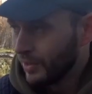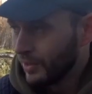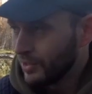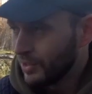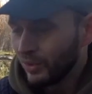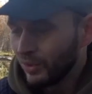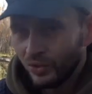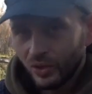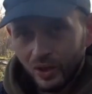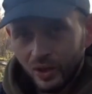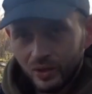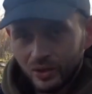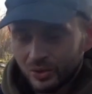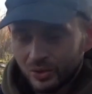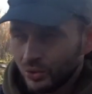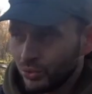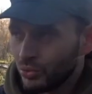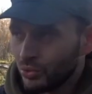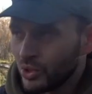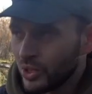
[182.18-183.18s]
différents à
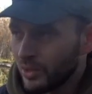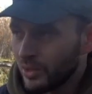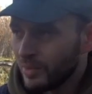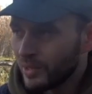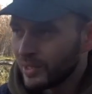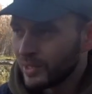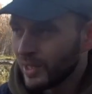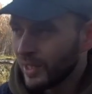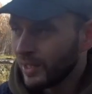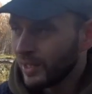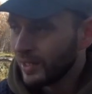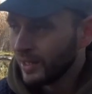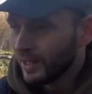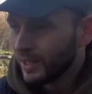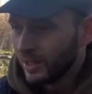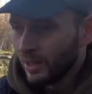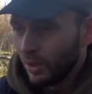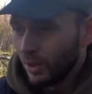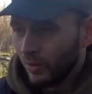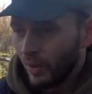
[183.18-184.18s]
ce sujet, mais ça,
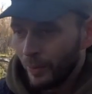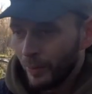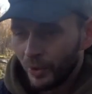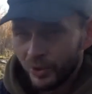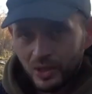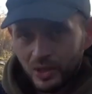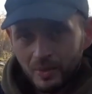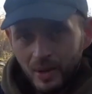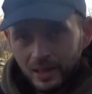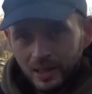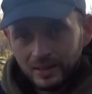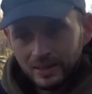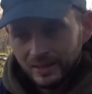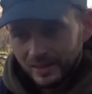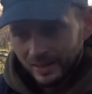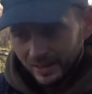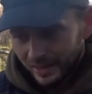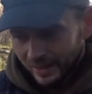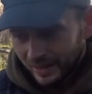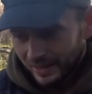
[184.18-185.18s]
on va pas en débattre.
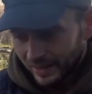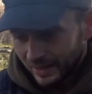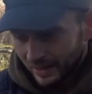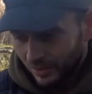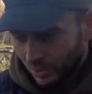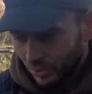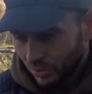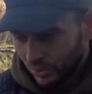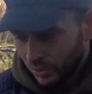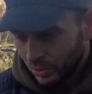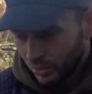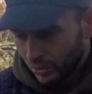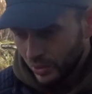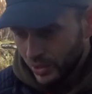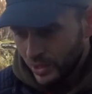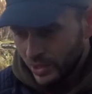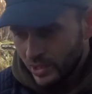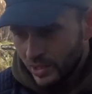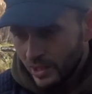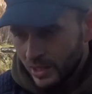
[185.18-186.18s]
Donc du coup
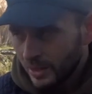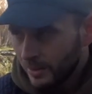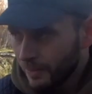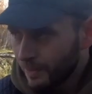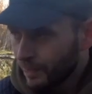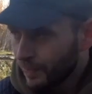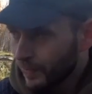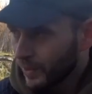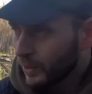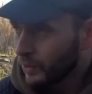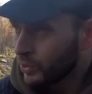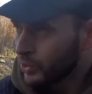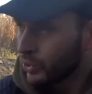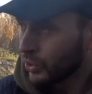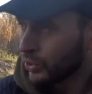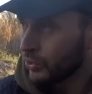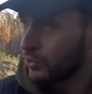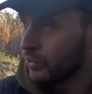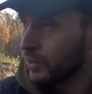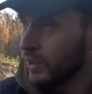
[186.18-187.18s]
ici,
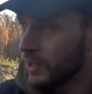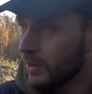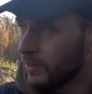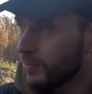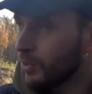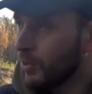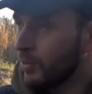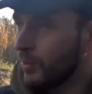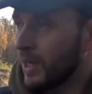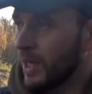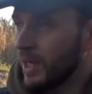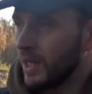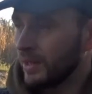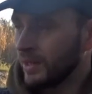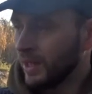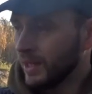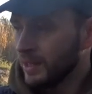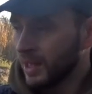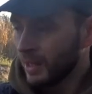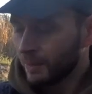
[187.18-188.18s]
aujourd'hui, pour ma
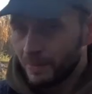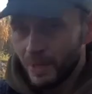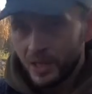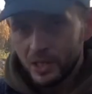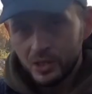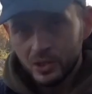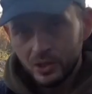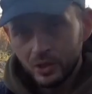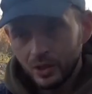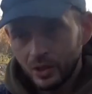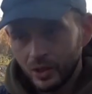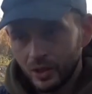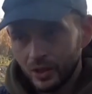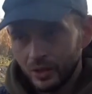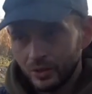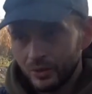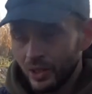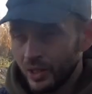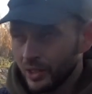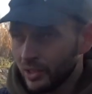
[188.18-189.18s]
dernière pêche
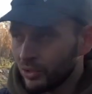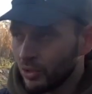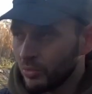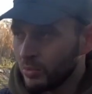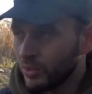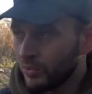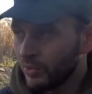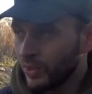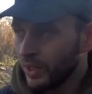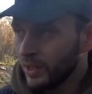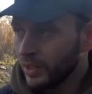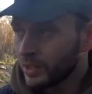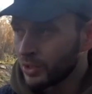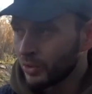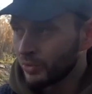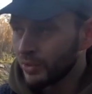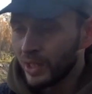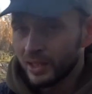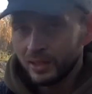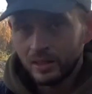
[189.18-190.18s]
de l'année 2020, j'ai
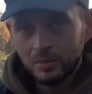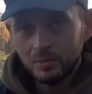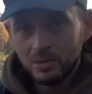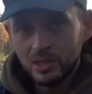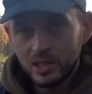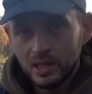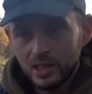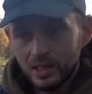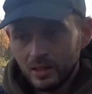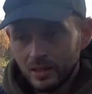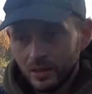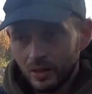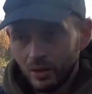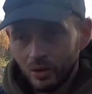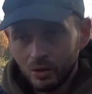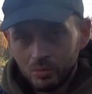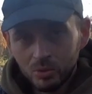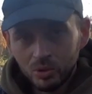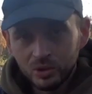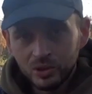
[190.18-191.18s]
envie de la terminer
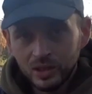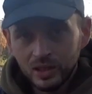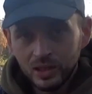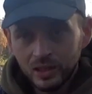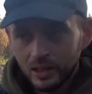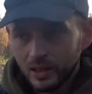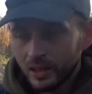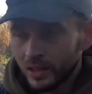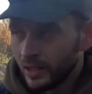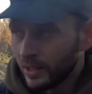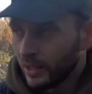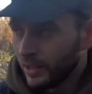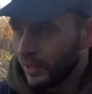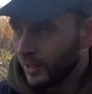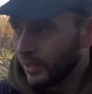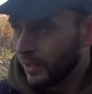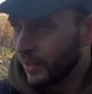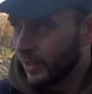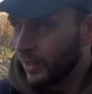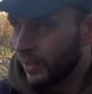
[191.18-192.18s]
en beauté.
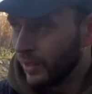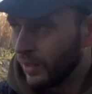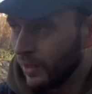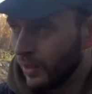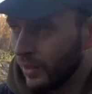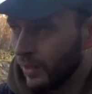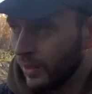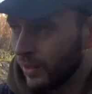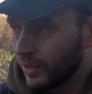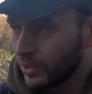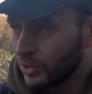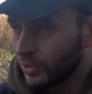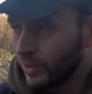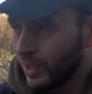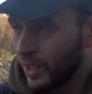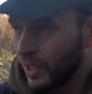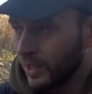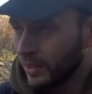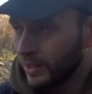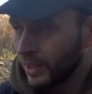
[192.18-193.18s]
j'ai envie
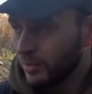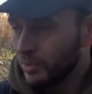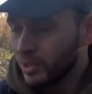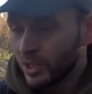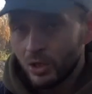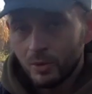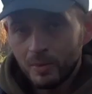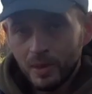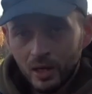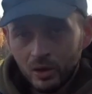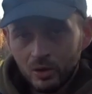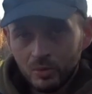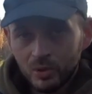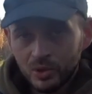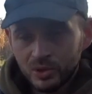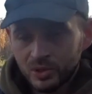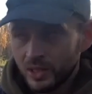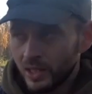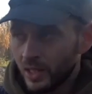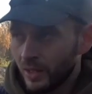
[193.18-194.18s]
de la terminer comme elle a
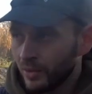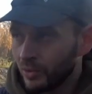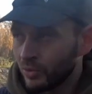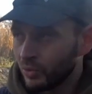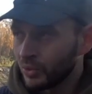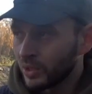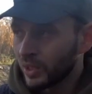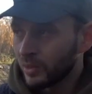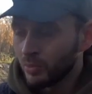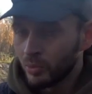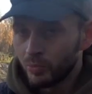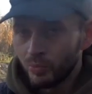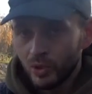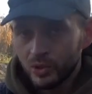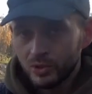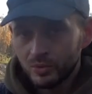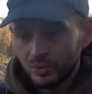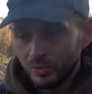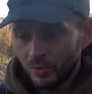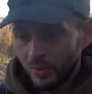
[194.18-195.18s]
commencé, avec de très beaux
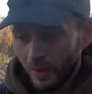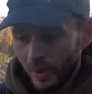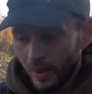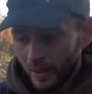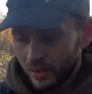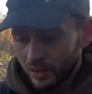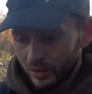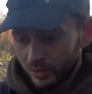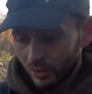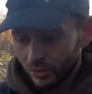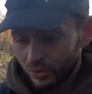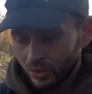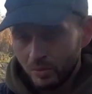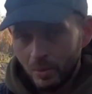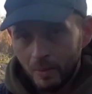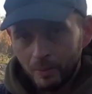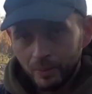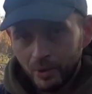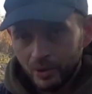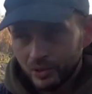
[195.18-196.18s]
poissons sur ce
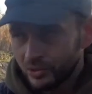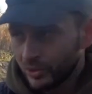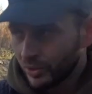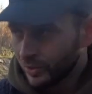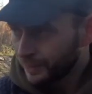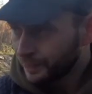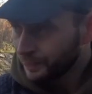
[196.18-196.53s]
même poste.